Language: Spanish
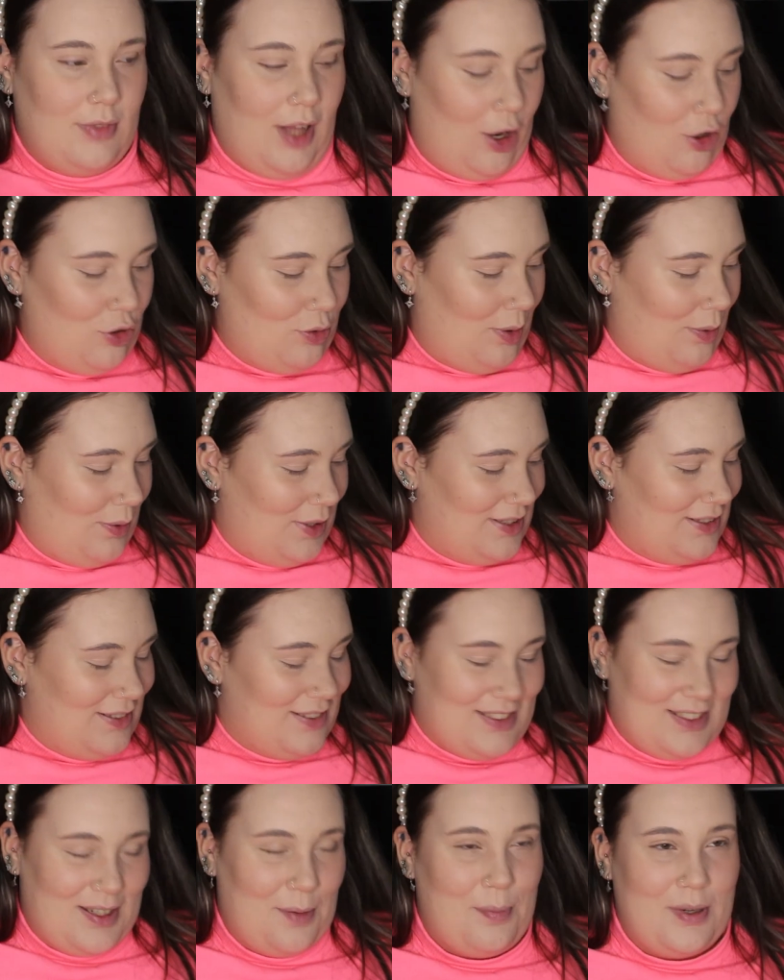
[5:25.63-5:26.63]
A los bebés
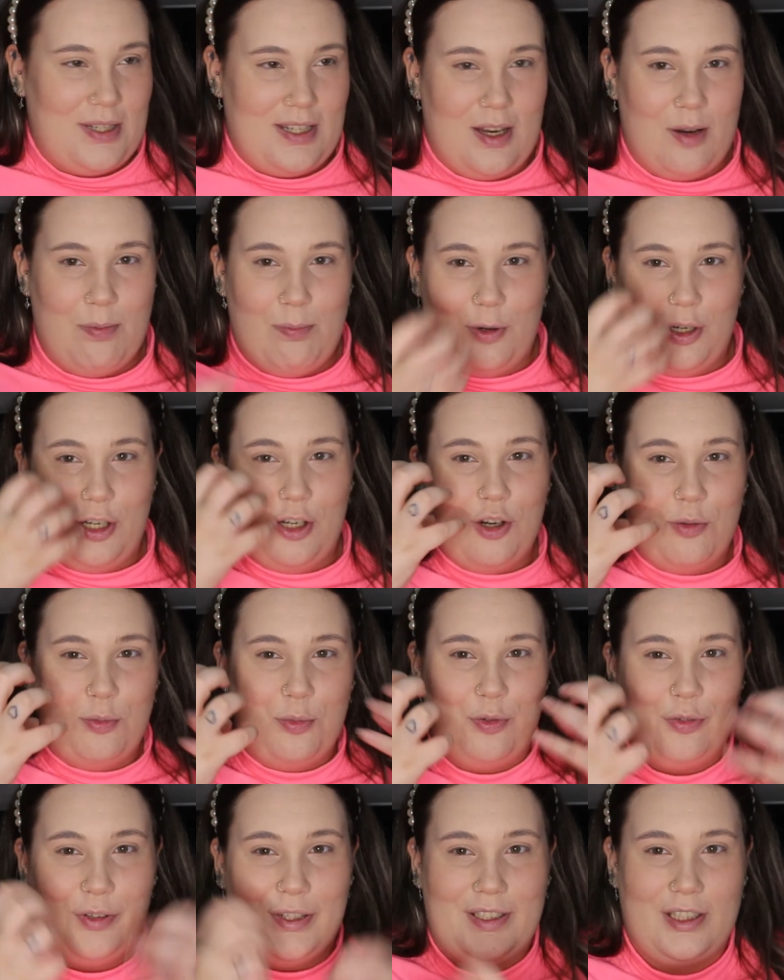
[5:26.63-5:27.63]
siempre se les ponen los
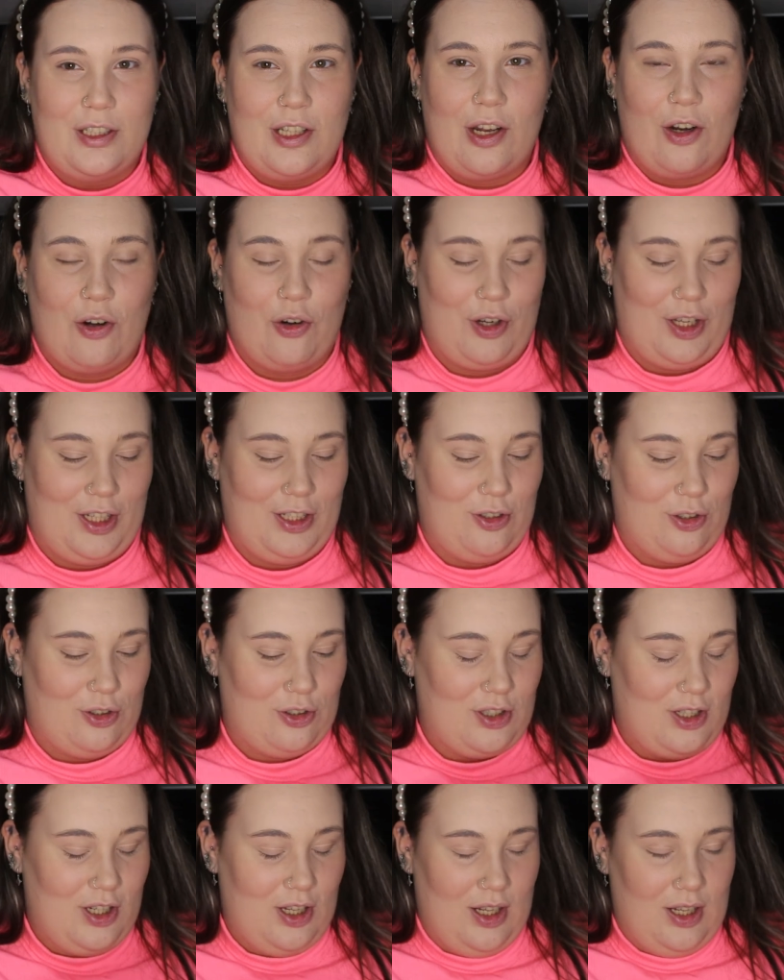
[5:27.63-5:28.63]
mofletes de
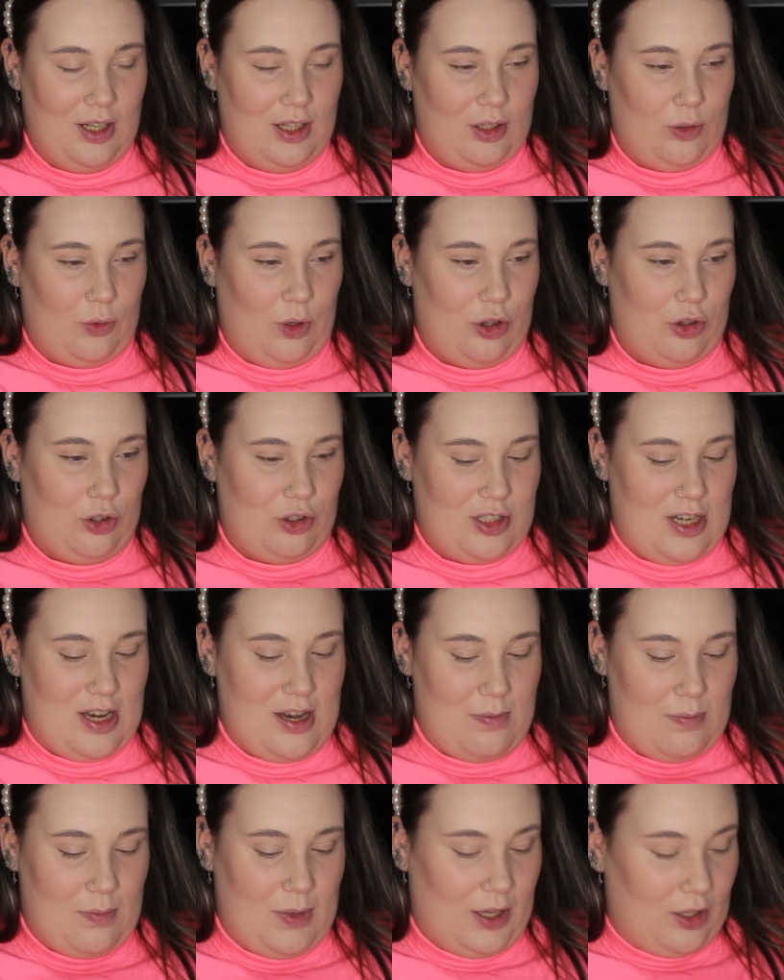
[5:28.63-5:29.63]
rojitos cuando es en
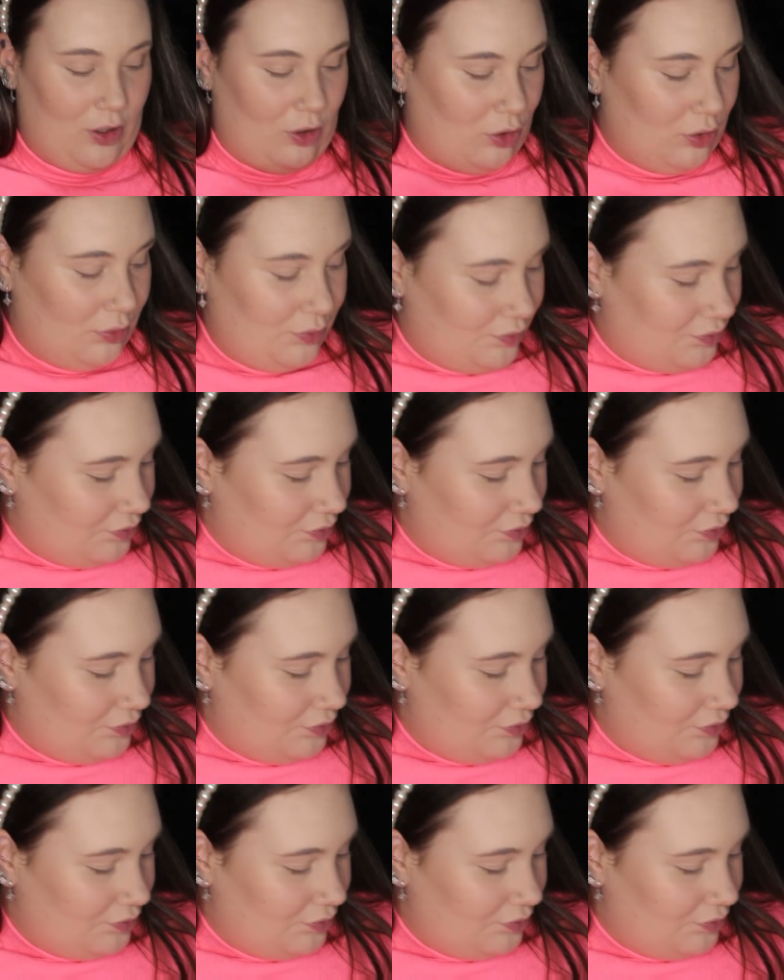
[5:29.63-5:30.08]
invierno.